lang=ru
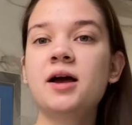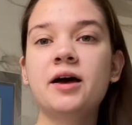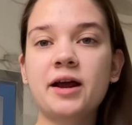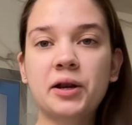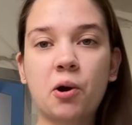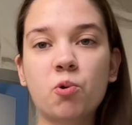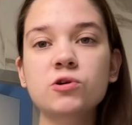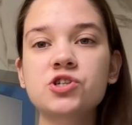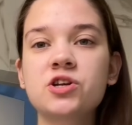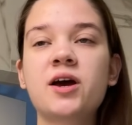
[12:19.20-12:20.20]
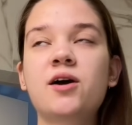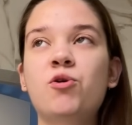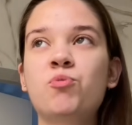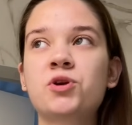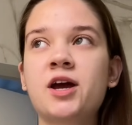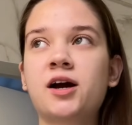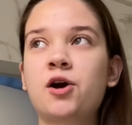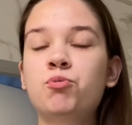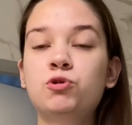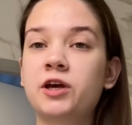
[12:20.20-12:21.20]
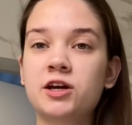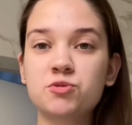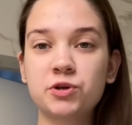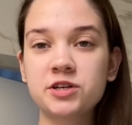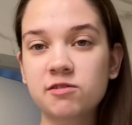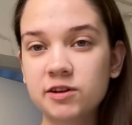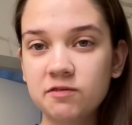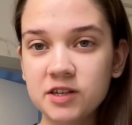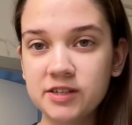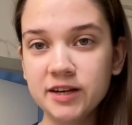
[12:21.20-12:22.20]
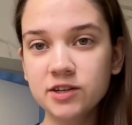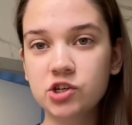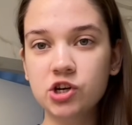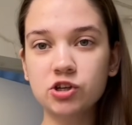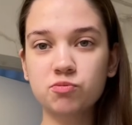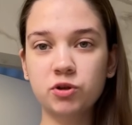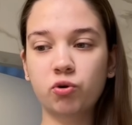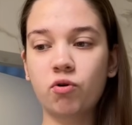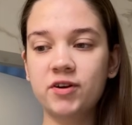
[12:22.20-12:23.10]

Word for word: реально очная, у меня как будто и распланирован весь день, сейчас у меня такого